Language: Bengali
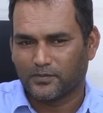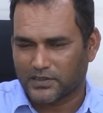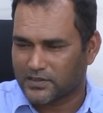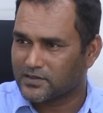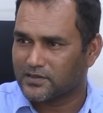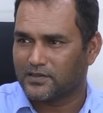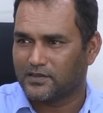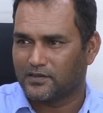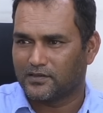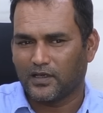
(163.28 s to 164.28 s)
পেশেন্স আছে
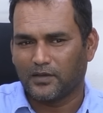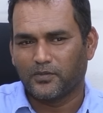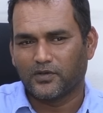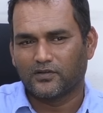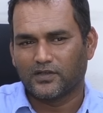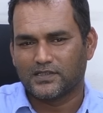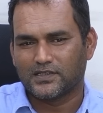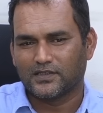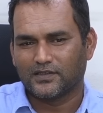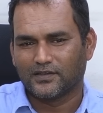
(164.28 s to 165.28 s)
তো আমি মনে করি
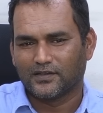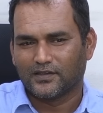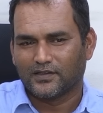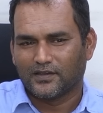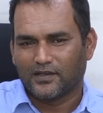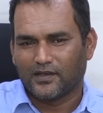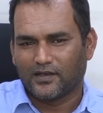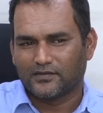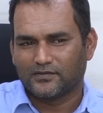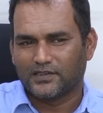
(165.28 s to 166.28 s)
যে
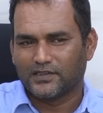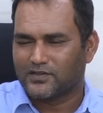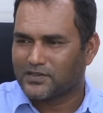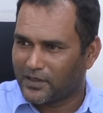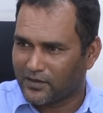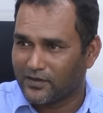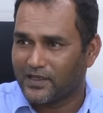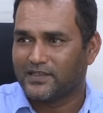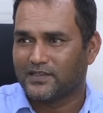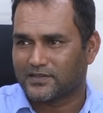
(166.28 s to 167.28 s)
যেহেতু সে ভালো
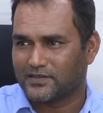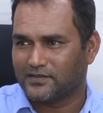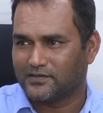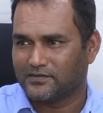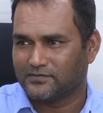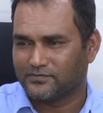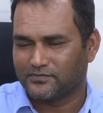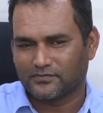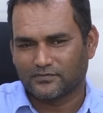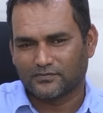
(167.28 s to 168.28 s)
লাইনই আছে
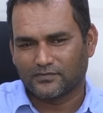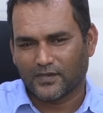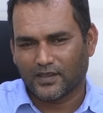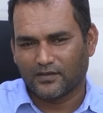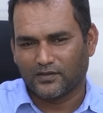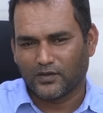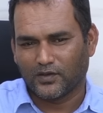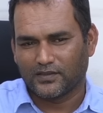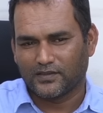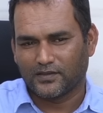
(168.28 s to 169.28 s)
তো
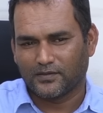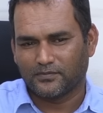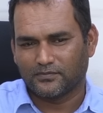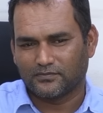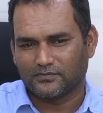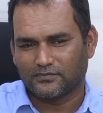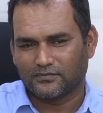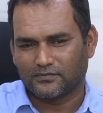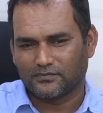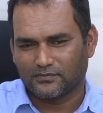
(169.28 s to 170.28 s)
এ যে
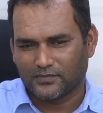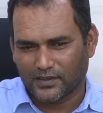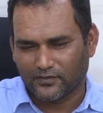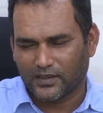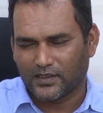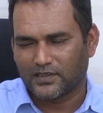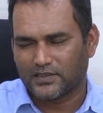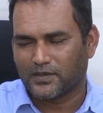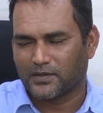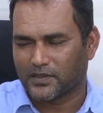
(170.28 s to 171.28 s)
মানে পাদার
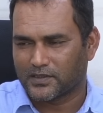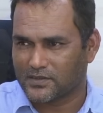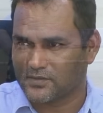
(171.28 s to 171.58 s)
হিসেবে আমার কাছে